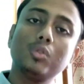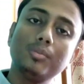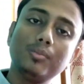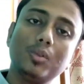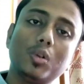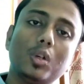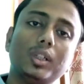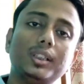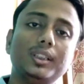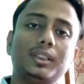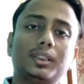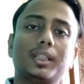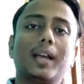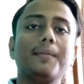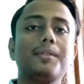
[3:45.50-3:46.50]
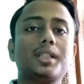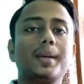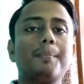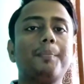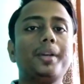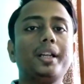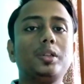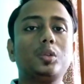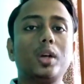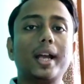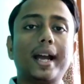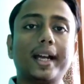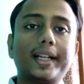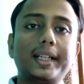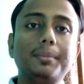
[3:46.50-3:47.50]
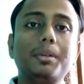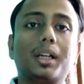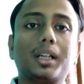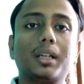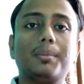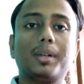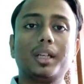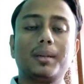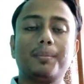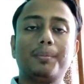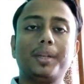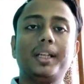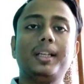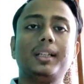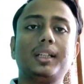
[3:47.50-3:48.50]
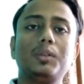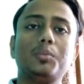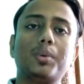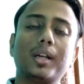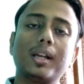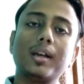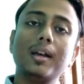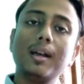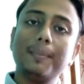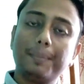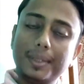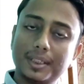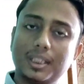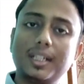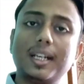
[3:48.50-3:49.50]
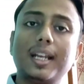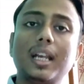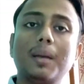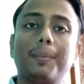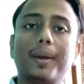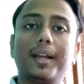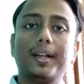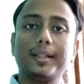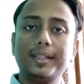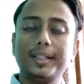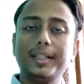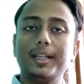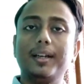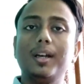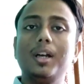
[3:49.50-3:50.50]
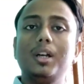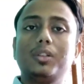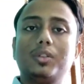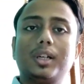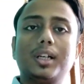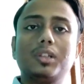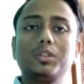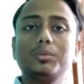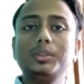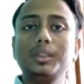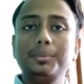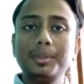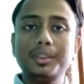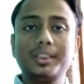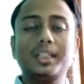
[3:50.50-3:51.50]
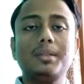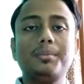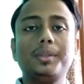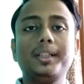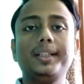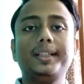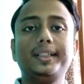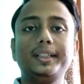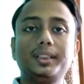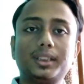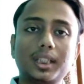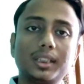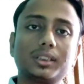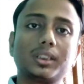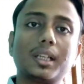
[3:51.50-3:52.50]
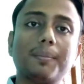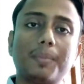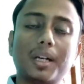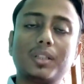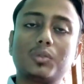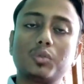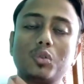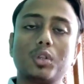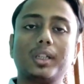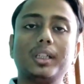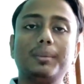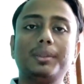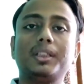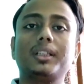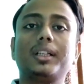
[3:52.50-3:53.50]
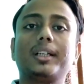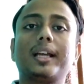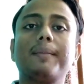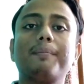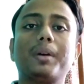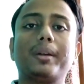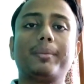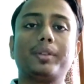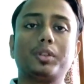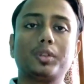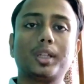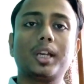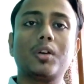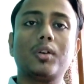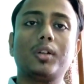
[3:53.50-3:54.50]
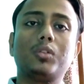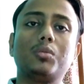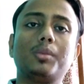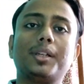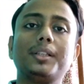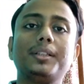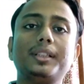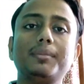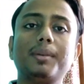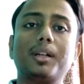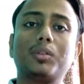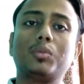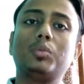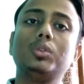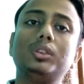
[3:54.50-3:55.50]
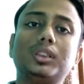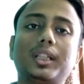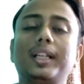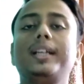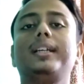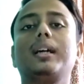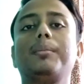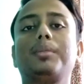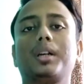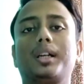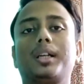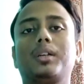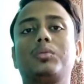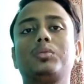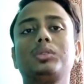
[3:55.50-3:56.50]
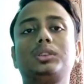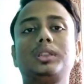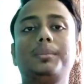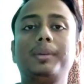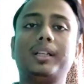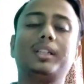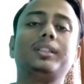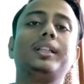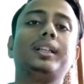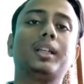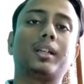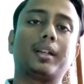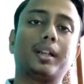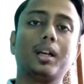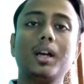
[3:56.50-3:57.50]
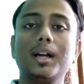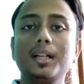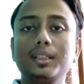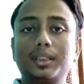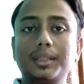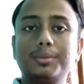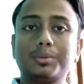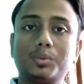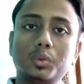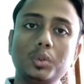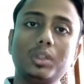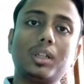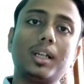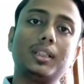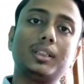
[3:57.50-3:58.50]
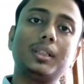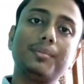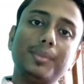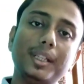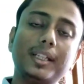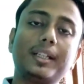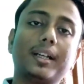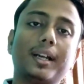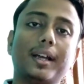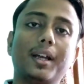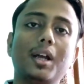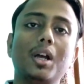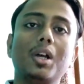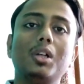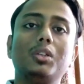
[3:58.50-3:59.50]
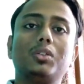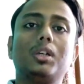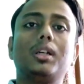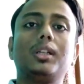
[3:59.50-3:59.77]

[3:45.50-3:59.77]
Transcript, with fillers: तुमको इस टाइम से ब्रेन को एक्टिव रखना पड़ेगा ब्रेन के ऊपर प्रेशर डालना पड़ेगा ठीक है तो अगर तुम रिविजन भी टीचर्स के बात सुनोगे रिविजन के टाइम पर भी तो क्या होगा तुम्हारा दिमाग खुद से नहीं काम कर रहा है खुद से मेहनत नहीं कर रहा है सिर्फ सुन रहा है सिर्फ दिख रहा है